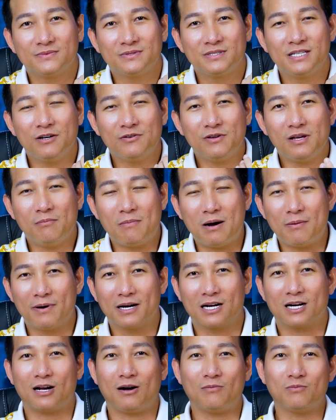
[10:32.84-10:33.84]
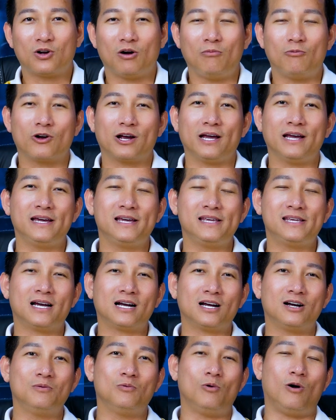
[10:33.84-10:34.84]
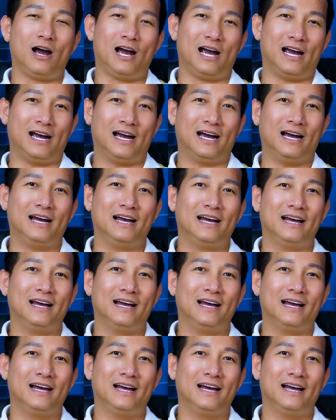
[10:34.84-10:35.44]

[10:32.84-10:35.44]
nếu như mà mình không có một cái khí chất ôn hòa